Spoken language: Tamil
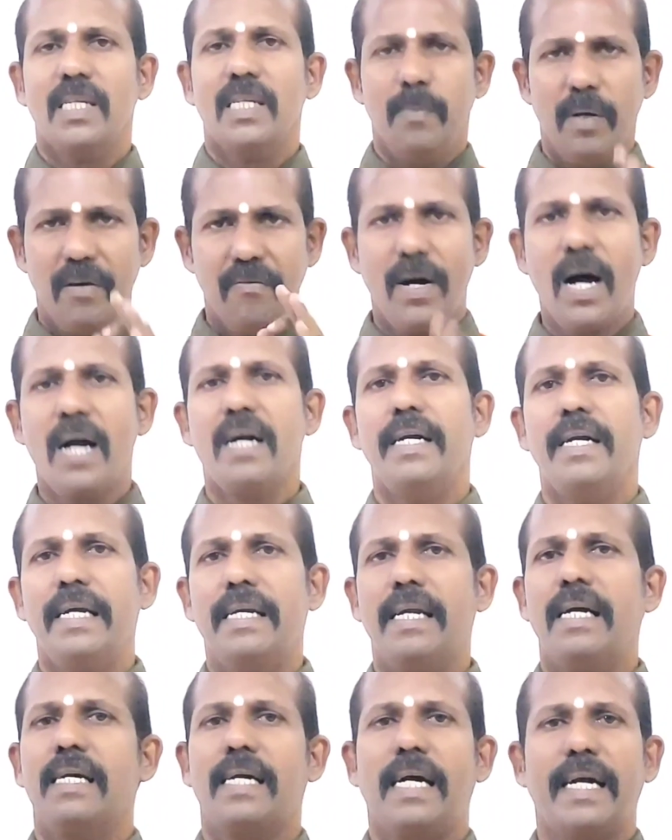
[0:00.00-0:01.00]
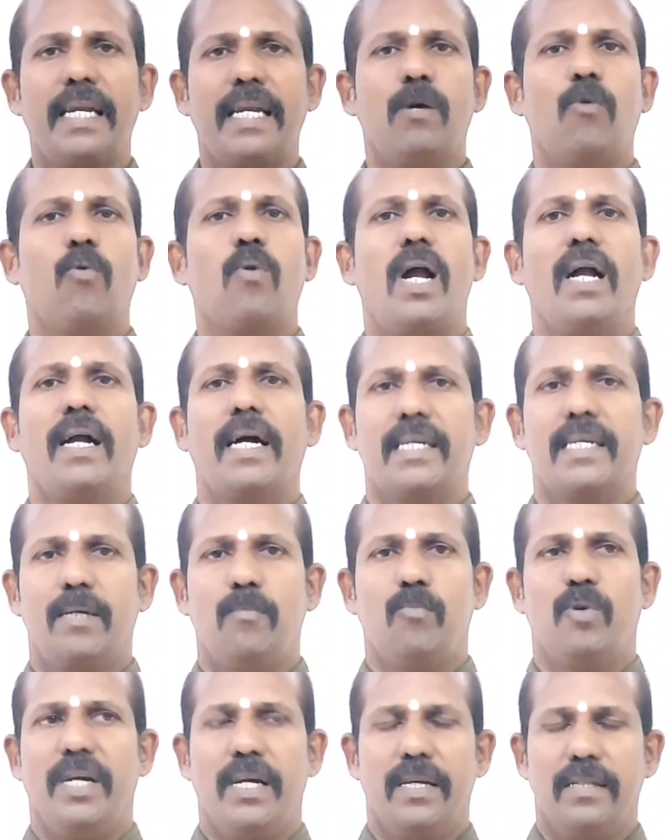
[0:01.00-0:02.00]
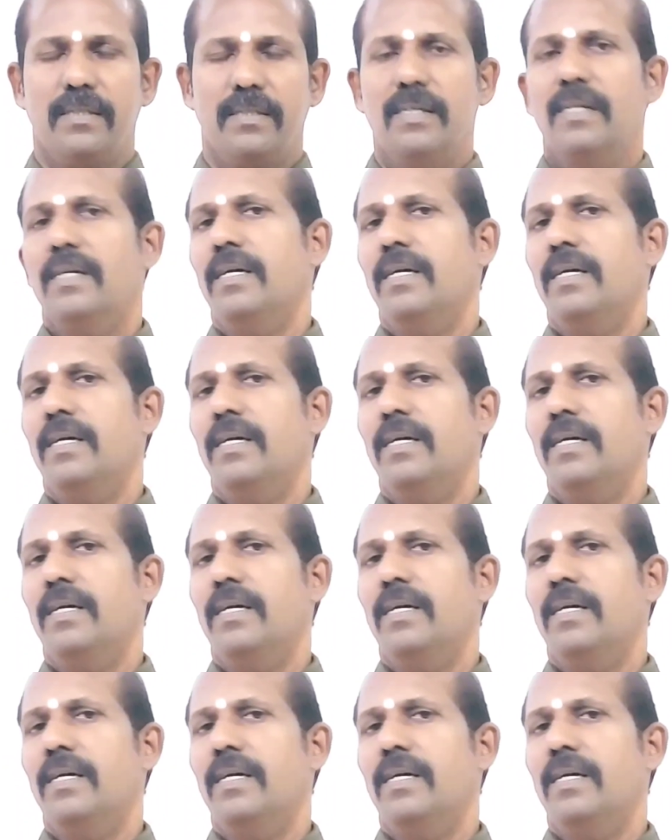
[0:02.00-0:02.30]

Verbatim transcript: இப்படி வாங்கினீங்கன்னா கடனை உங்களால் கட்ட முடியாது